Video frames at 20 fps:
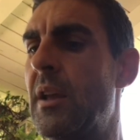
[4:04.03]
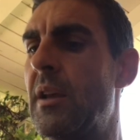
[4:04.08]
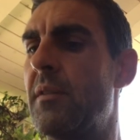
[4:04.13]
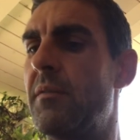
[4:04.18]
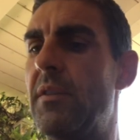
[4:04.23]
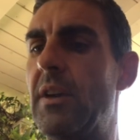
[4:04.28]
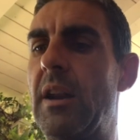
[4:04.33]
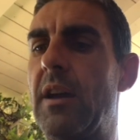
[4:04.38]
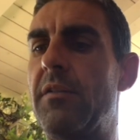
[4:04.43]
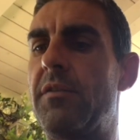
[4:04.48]

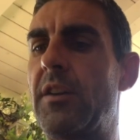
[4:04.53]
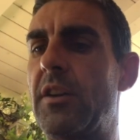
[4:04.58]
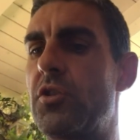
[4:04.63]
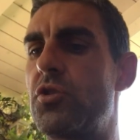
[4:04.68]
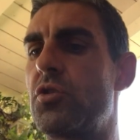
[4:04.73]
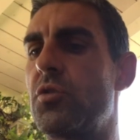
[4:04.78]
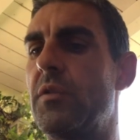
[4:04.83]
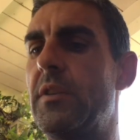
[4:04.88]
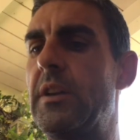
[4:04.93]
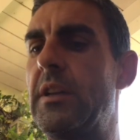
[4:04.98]
Ve la
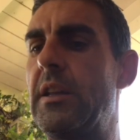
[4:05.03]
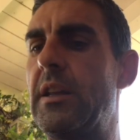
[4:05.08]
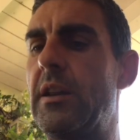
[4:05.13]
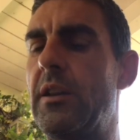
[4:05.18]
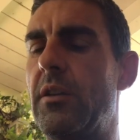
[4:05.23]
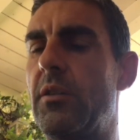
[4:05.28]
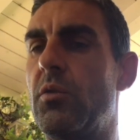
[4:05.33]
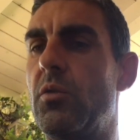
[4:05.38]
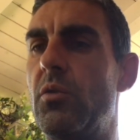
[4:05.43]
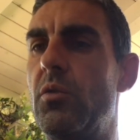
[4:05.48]
faccio vedere,
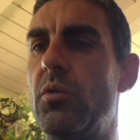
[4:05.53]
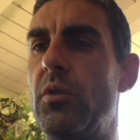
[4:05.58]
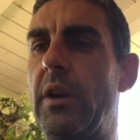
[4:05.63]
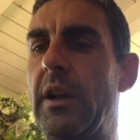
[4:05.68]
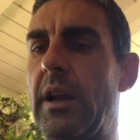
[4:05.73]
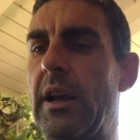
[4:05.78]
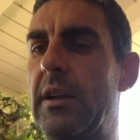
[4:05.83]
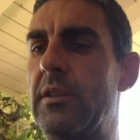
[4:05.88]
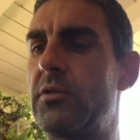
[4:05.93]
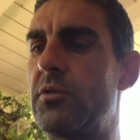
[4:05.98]
colore
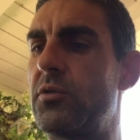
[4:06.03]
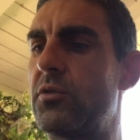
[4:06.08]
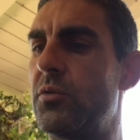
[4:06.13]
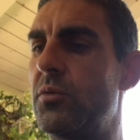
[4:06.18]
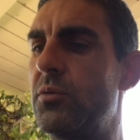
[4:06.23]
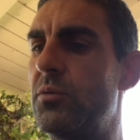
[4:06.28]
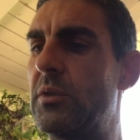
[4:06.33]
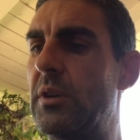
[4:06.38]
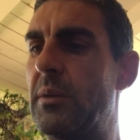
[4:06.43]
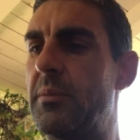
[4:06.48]

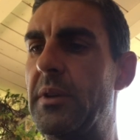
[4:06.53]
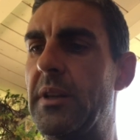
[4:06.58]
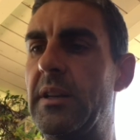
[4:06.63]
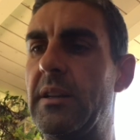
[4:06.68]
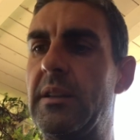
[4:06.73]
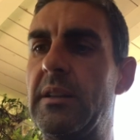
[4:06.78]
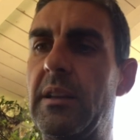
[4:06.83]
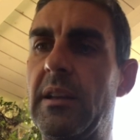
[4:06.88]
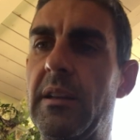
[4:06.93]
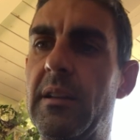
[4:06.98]

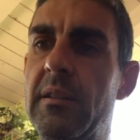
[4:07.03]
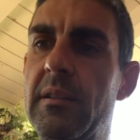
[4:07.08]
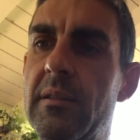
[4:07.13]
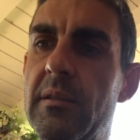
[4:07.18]
assolutamente